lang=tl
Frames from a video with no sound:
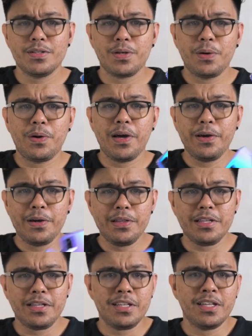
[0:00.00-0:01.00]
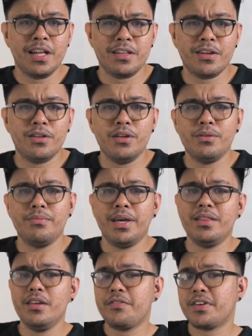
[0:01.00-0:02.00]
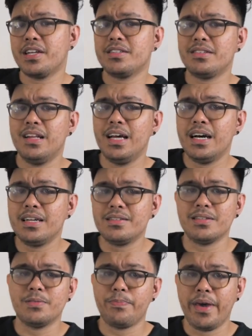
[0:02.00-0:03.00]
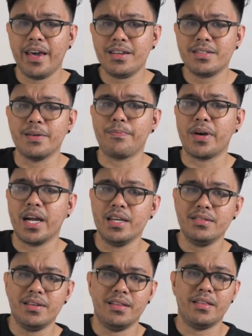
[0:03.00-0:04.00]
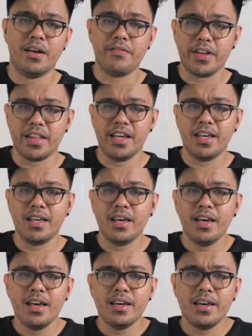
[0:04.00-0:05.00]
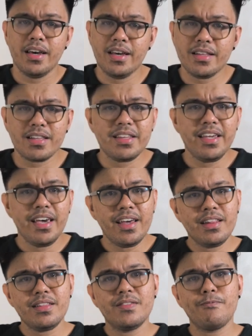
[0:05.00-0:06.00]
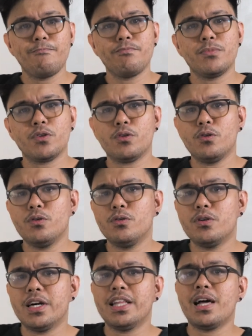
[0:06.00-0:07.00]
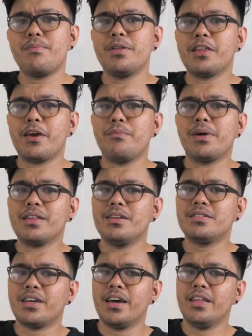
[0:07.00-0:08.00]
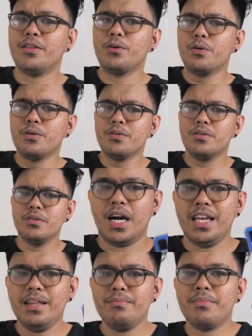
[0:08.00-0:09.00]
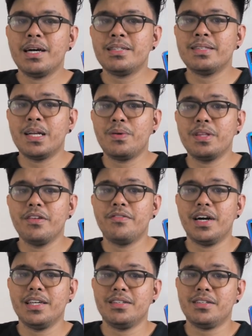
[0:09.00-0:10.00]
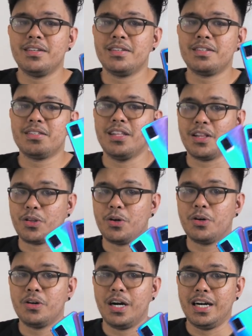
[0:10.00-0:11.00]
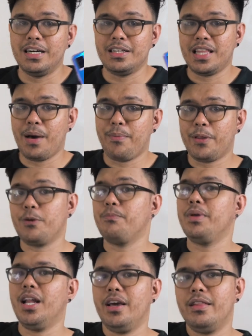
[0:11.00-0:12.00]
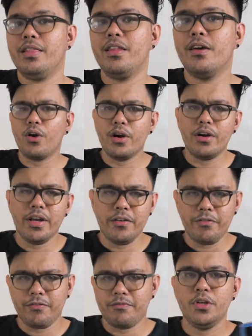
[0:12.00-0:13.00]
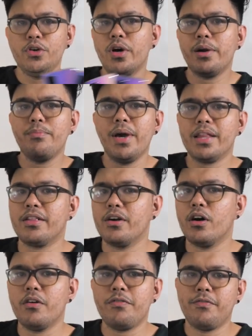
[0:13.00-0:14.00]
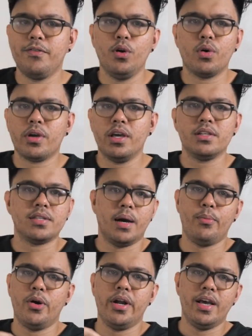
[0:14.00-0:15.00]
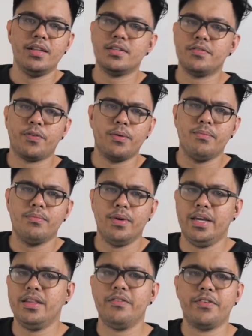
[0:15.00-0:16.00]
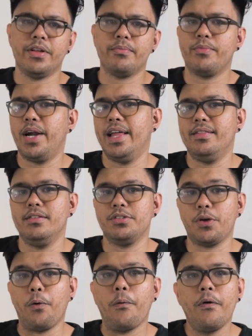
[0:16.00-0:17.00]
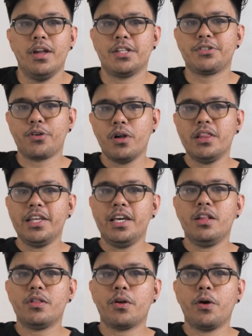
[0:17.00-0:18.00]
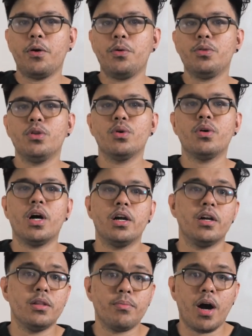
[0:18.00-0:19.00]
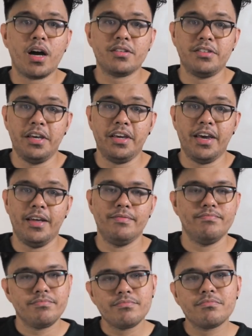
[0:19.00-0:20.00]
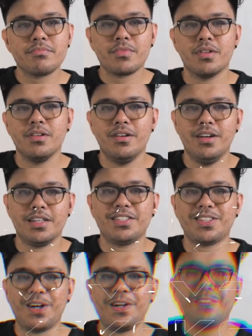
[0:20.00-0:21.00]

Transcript: So ngayon, titingnan natin ano yung main difference nila sa specs, sa price, and everything. And at the end, tutulungan namin kayo mag-decide kung alin ba sa dalawang devices na to ang dapat yung bilhin. Or if you are better off looking somewhere else from a different brand. So, let's roll the intro, do our unboxing, and let's start.